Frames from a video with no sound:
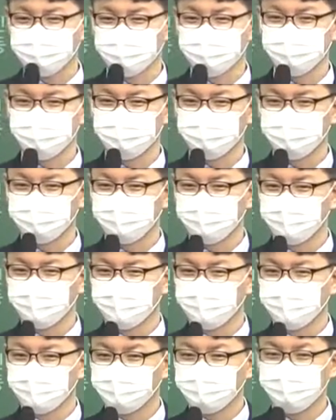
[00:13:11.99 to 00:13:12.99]
계속
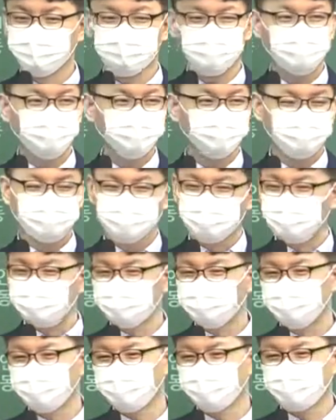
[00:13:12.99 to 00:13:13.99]
그냥 뭐 사고
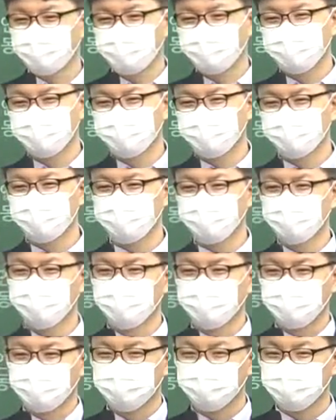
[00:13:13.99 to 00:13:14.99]
대충 나도면 뭐 어차피 보험
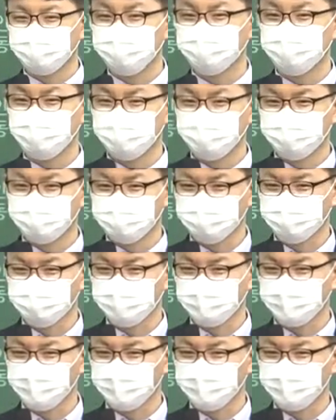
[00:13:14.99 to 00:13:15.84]
다 되니까 이렇게 하는 거죠.